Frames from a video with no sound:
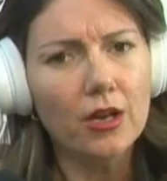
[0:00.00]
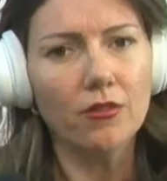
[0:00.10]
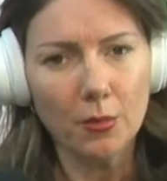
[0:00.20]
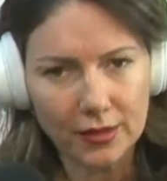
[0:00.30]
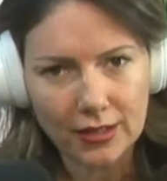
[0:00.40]

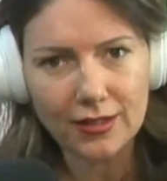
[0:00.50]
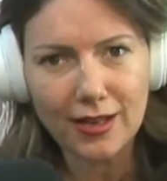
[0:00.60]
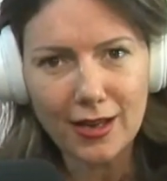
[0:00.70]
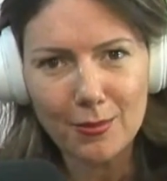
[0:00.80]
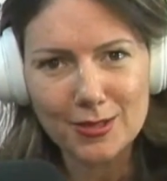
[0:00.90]
Vamos
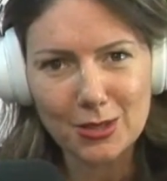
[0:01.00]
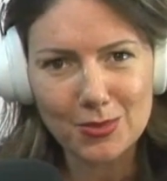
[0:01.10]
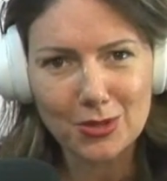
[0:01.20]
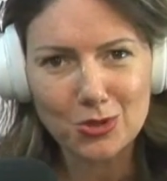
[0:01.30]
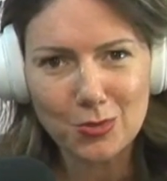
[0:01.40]
entender a
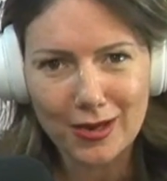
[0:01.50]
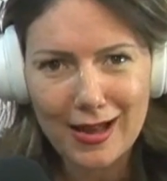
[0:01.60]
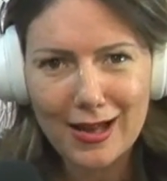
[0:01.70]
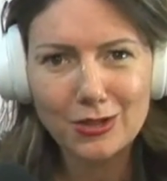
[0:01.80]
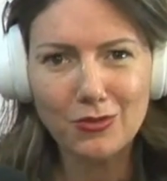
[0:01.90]
percepção de
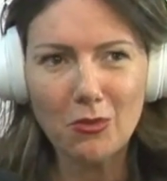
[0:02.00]
mercado?